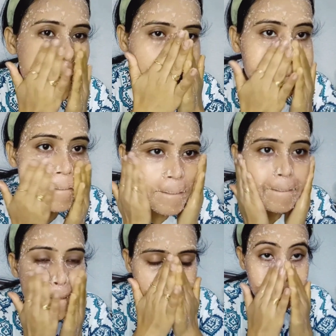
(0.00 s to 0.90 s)
তাদেরকে আমি
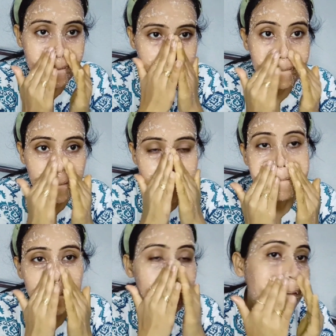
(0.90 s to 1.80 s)
বলবো মধুর
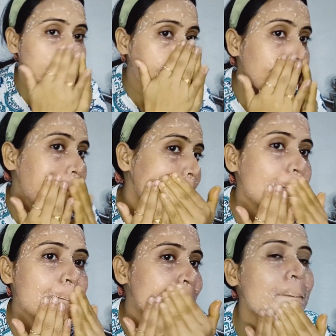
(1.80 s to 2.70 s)
পরিমাণটা একটু বাড়িয়ে দেবে